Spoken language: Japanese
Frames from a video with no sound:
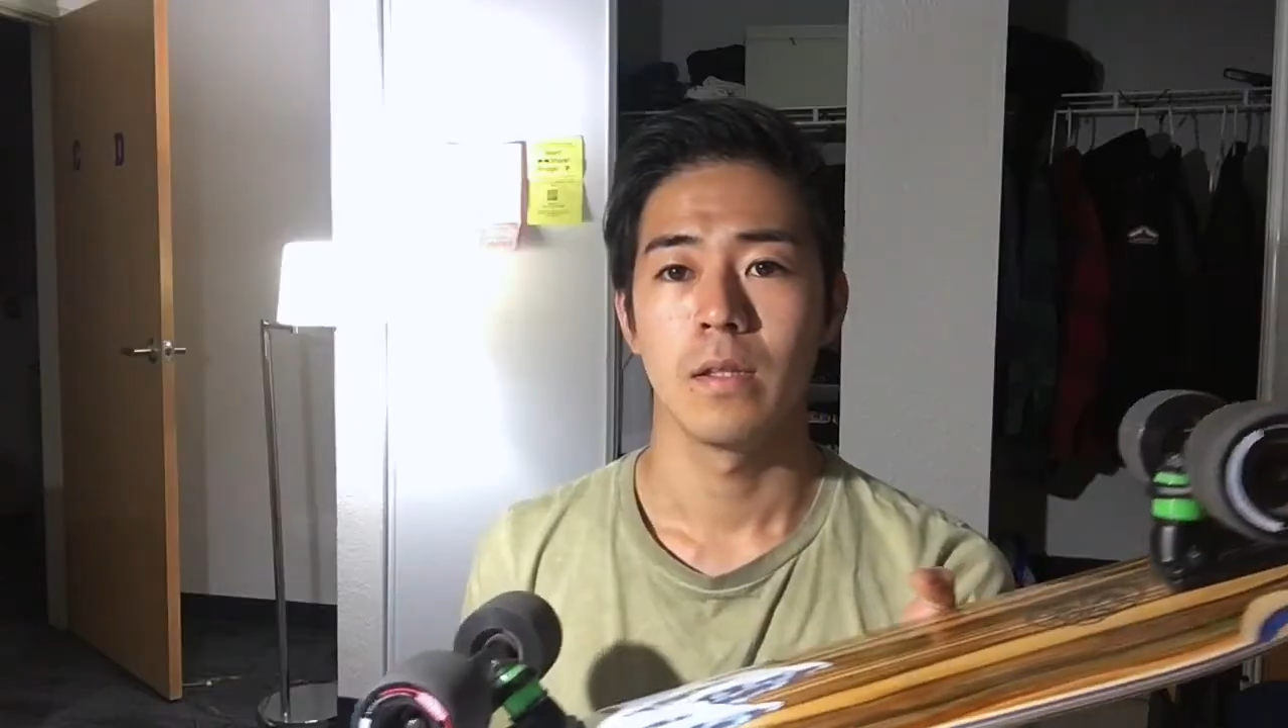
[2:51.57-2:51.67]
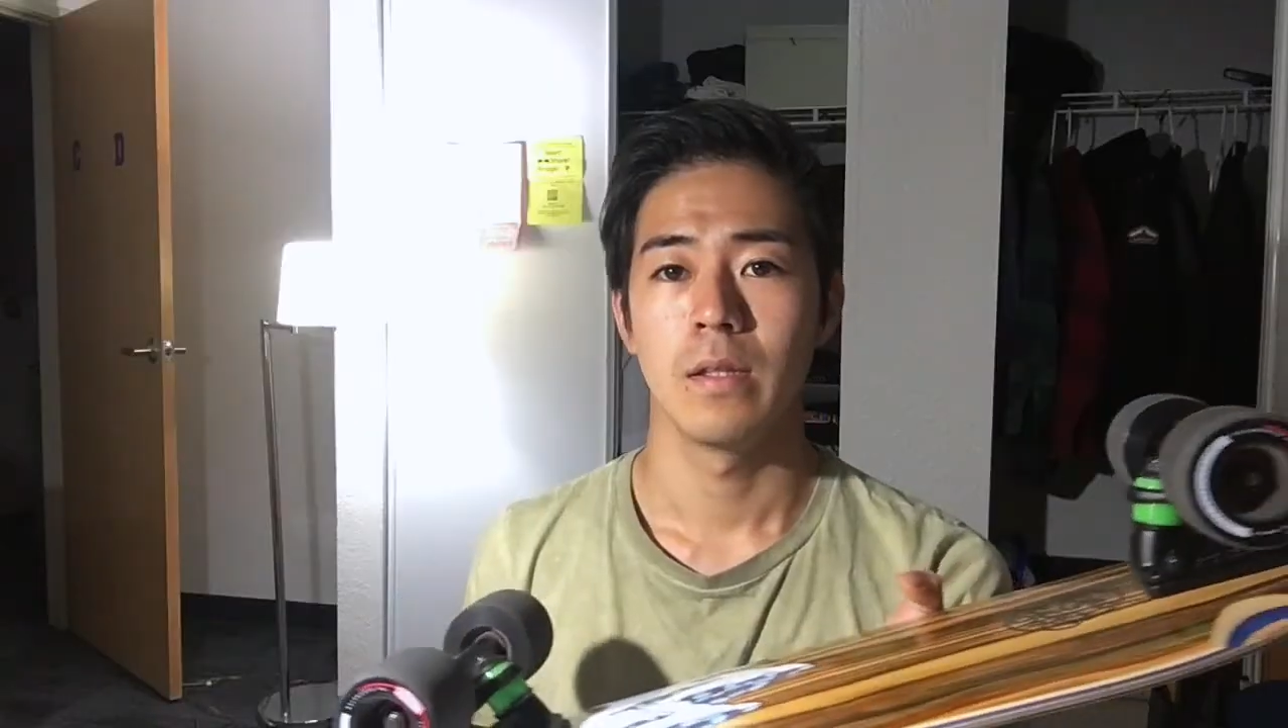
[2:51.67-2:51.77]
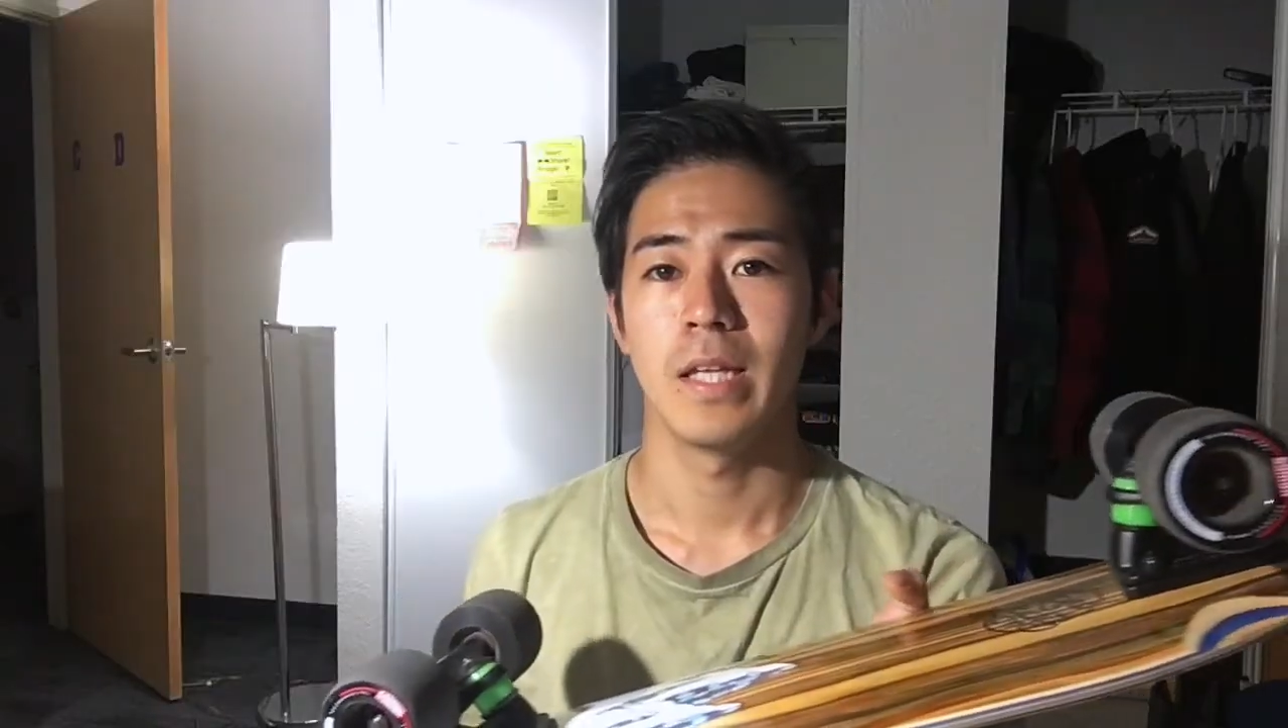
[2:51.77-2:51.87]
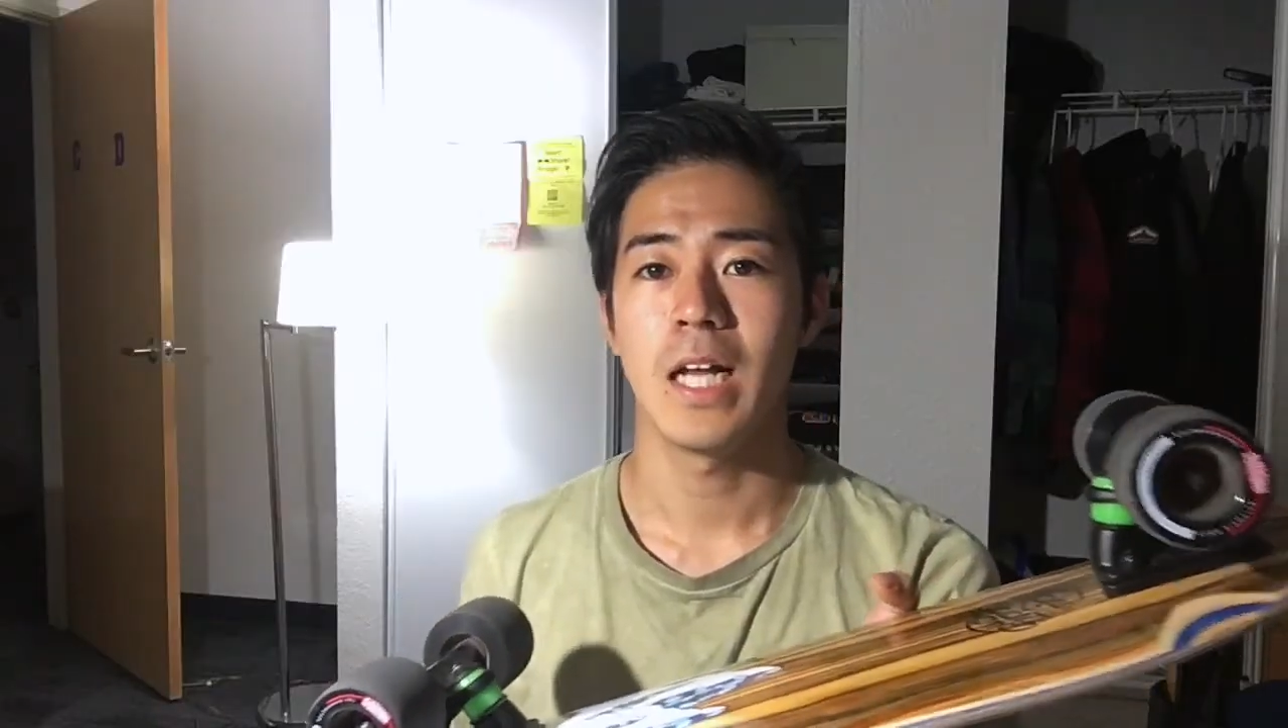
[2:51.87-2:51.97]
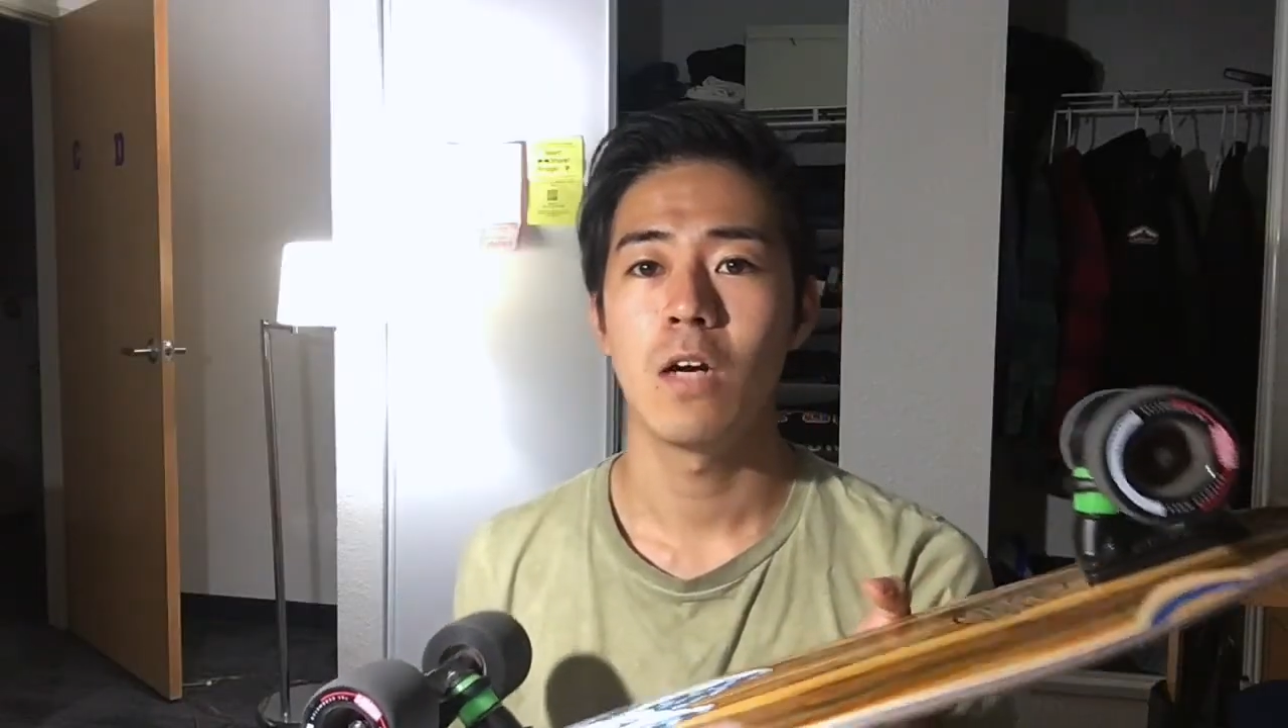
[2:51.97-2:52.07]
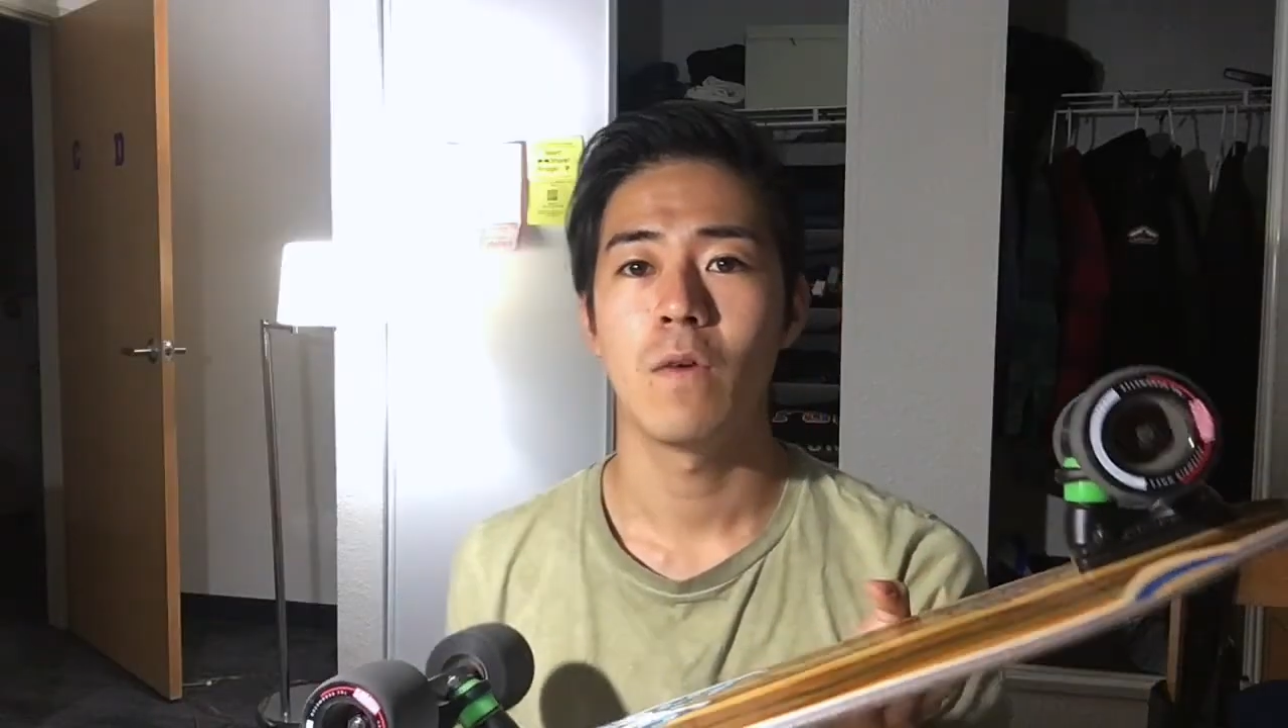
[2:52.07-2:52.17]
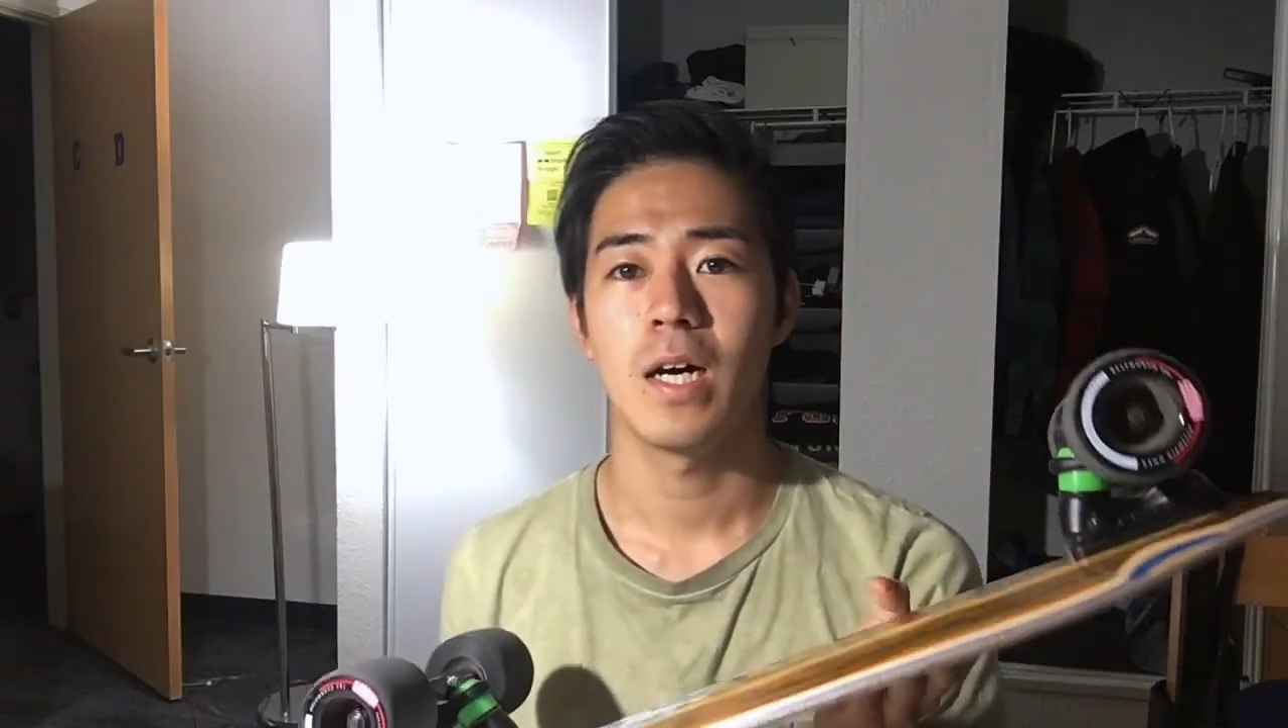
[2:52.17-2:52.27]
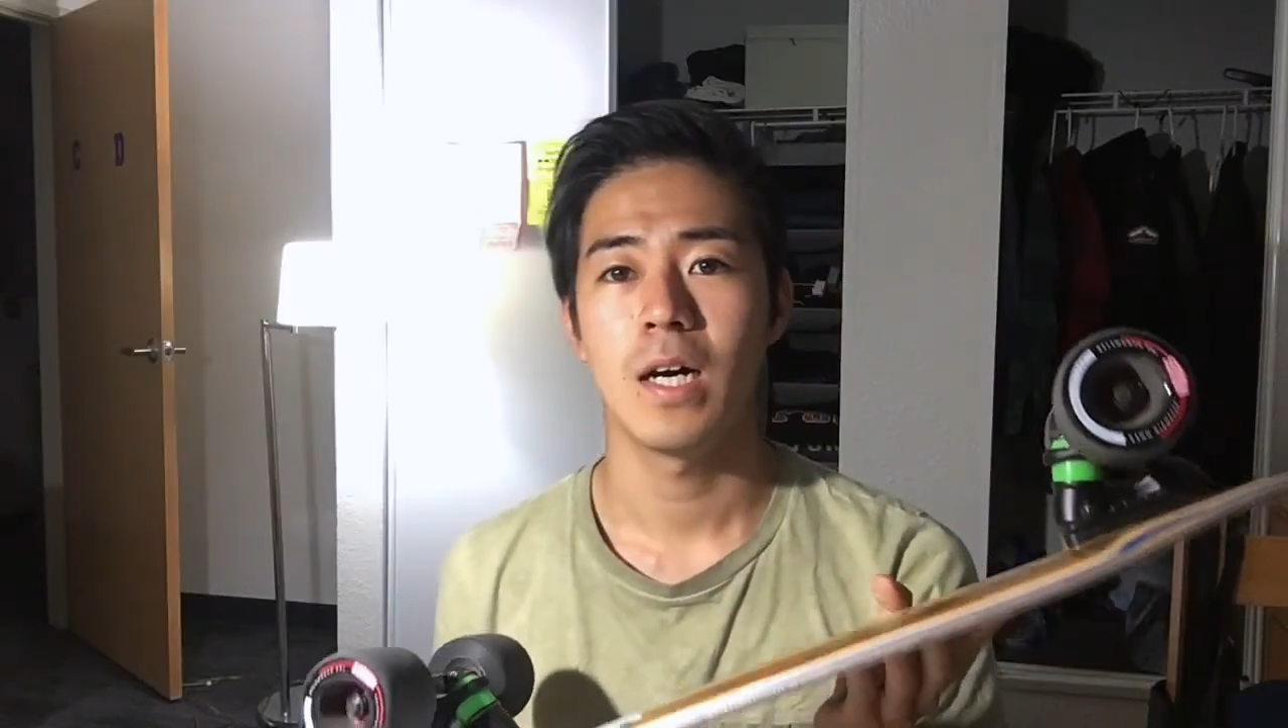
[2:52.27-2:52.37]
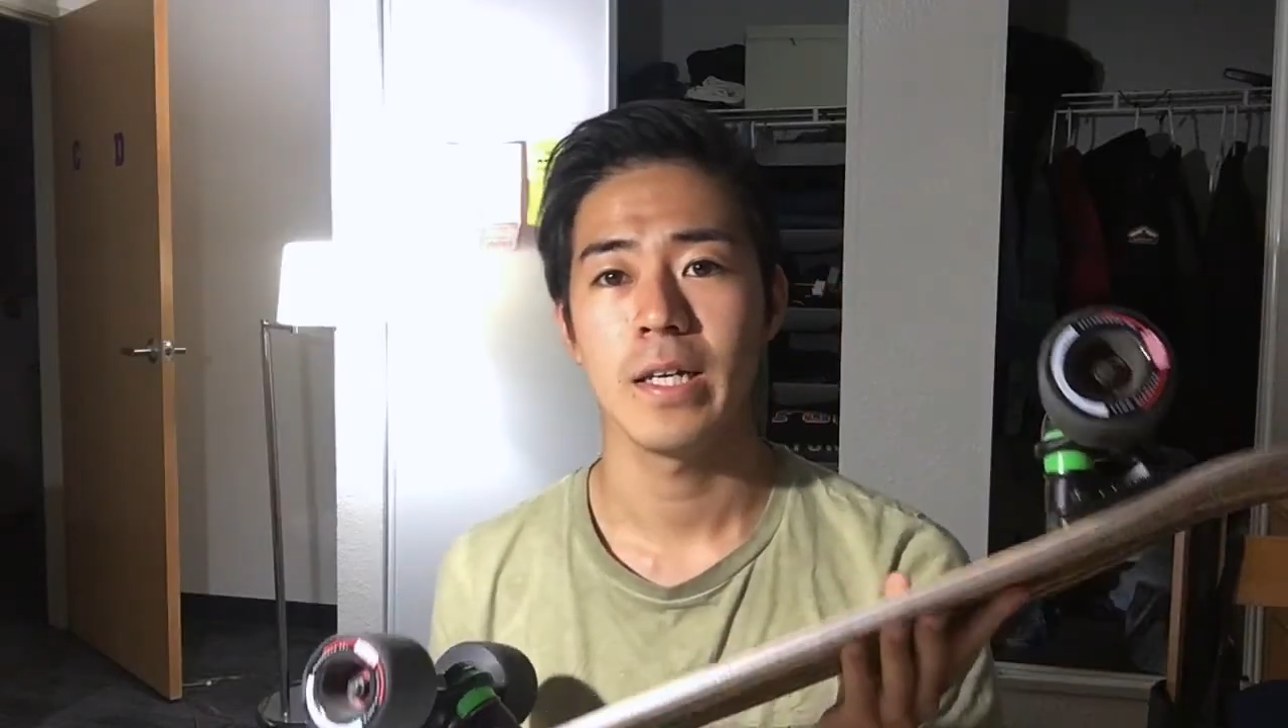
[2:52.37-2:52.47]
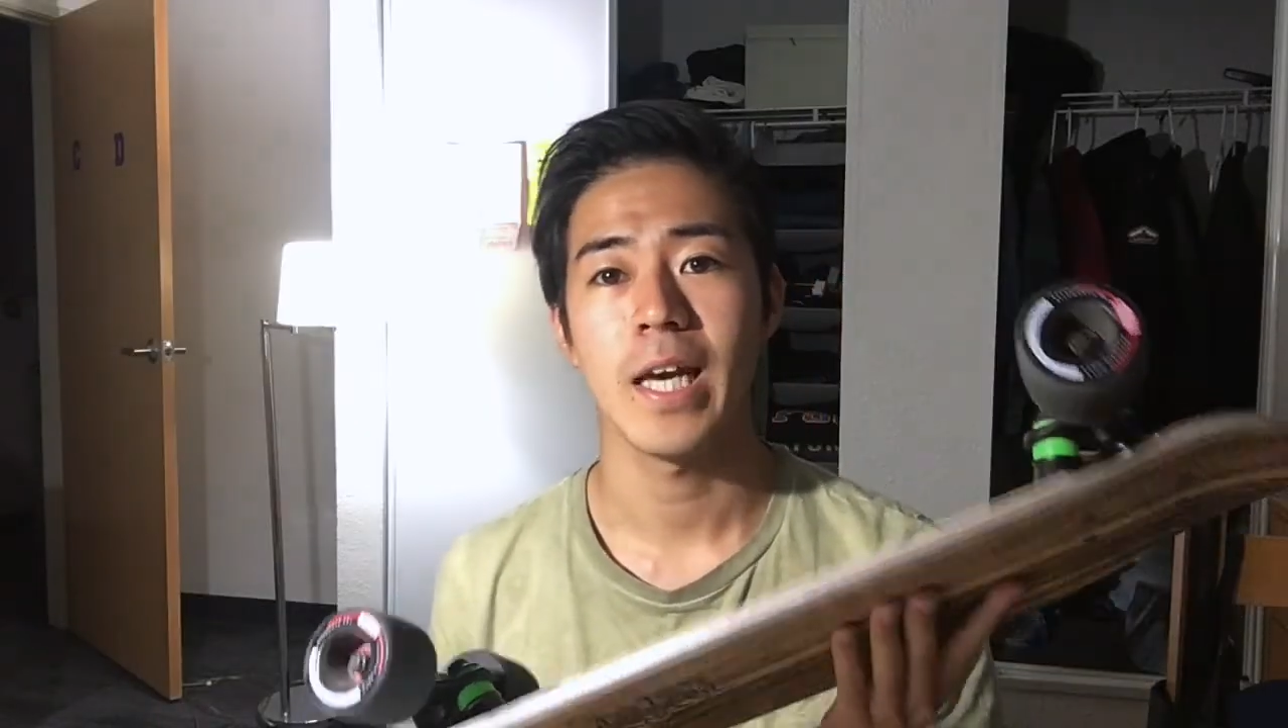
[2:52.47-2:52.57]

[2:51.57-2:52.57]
値段は